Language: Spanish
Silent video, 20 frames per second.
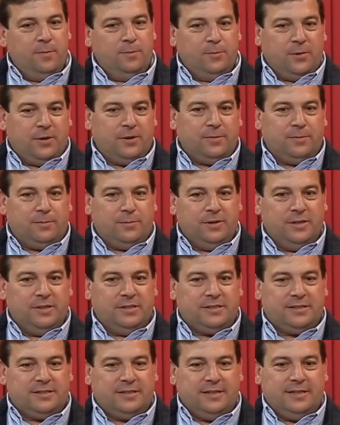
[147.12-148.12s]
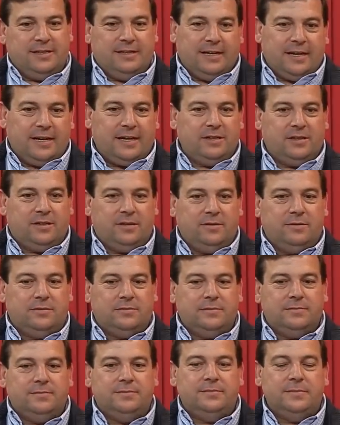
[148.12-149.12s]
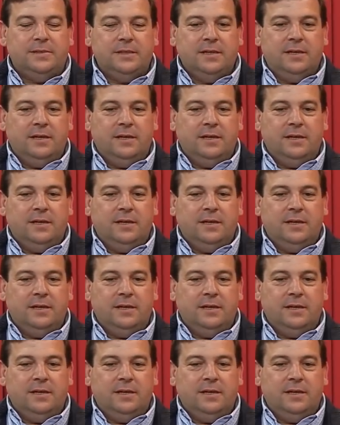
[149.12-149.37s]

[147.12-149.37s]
Bueno, pues es eh, la gestión,